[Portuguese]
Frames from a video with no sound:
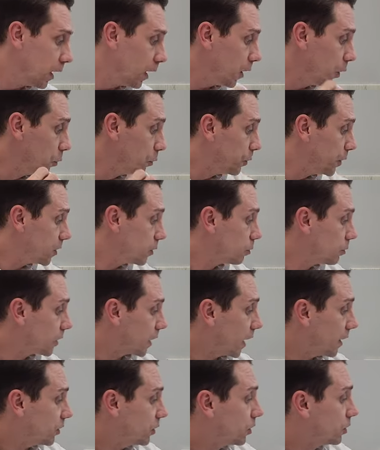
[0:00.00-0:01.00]
Eu fiz um
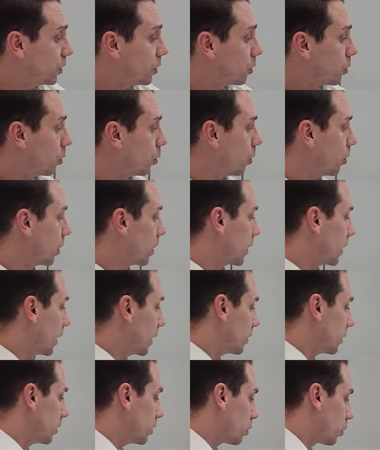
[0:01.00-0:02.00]
teste de cor e
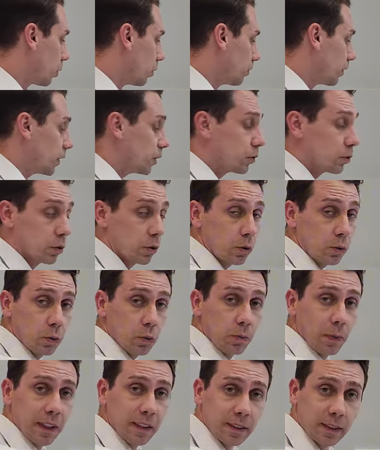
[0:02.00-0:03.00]
a gente conversou
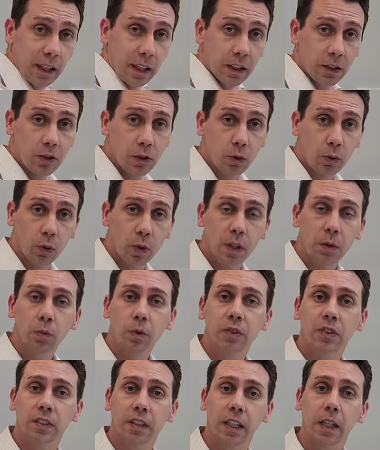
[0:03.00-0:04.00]
com uma escala de cor e
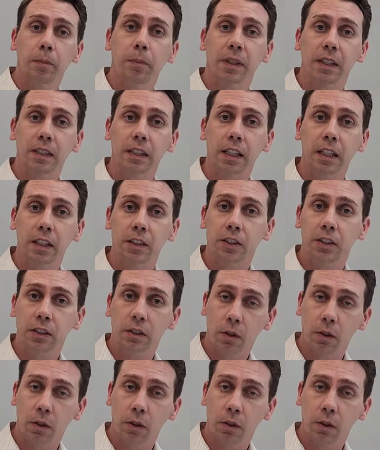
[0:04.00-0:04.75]
mostrei para cliente.